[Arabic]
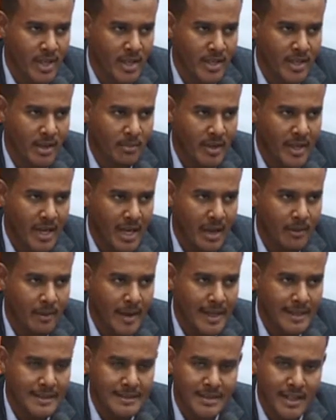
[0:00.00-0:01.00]
اذا بنتكلم
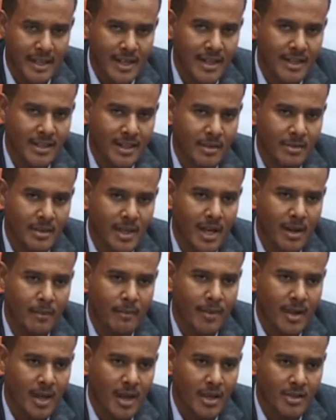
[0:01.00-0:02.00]
على الانترنت نحن
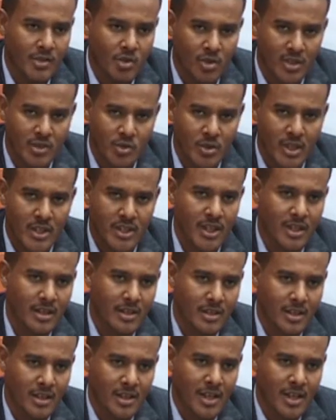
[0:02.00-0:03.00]
بنتكلم كسوداتيل
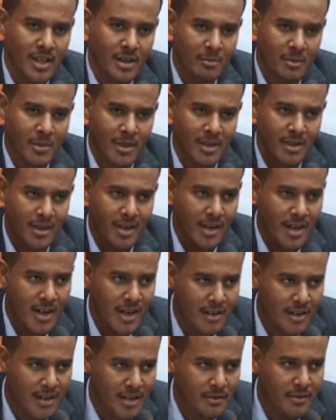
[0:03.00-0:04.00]
بنقلع
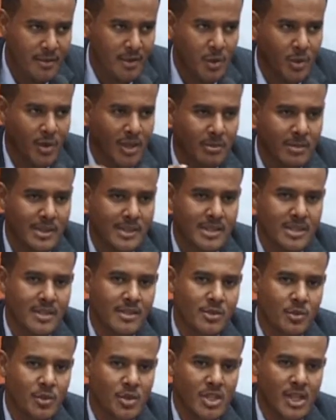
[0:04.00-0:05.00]
على الكرافته ونلبس
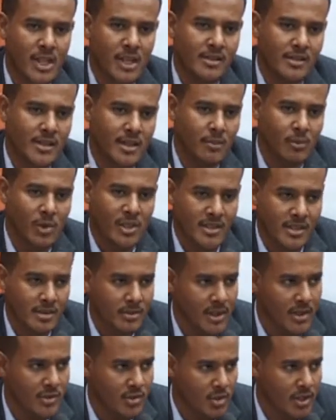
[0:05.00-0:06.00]
جينز ونشتغل زي المهندسين
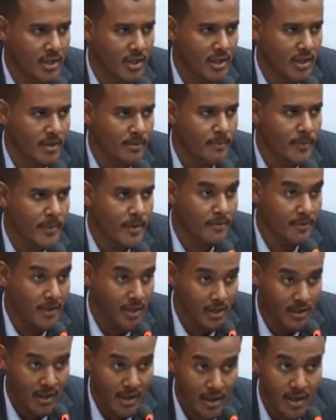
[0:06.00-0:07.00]
بتاع سوداتيل
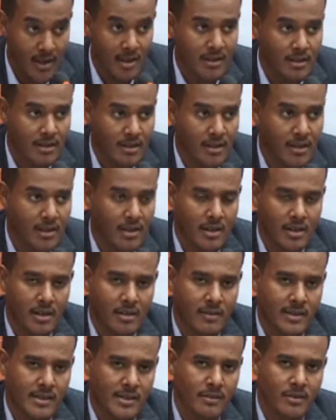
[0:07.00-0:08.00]
فعلا حقيقه دي آه،
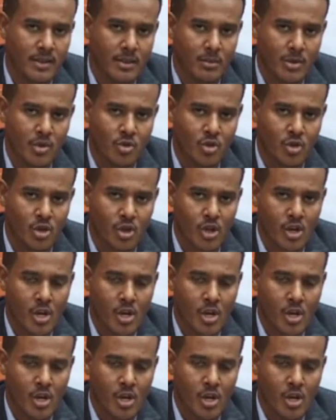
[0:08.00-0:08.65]
فلسفه المشروع